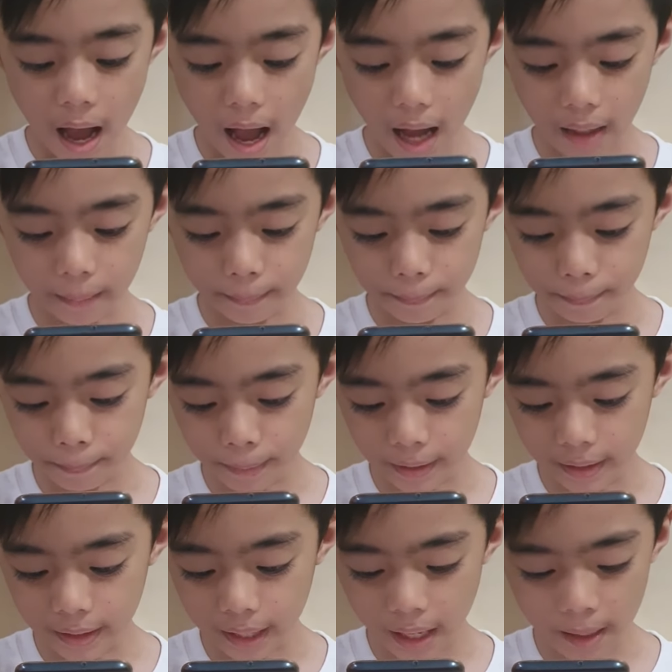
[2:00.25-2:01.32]
ang
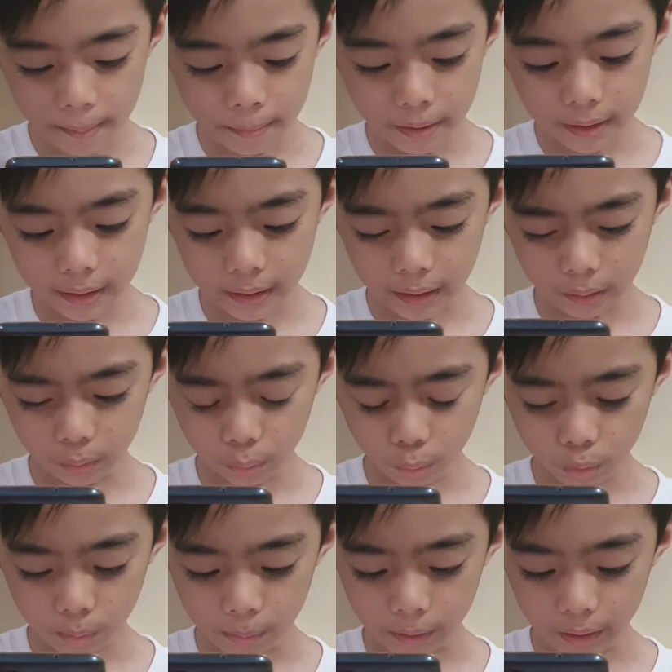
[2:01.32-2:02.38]
paggamit ng
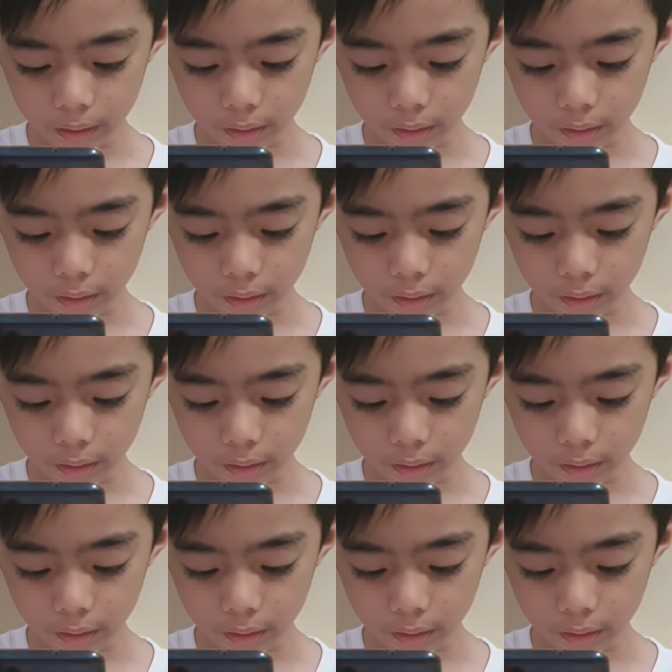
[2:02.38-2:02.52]
tubig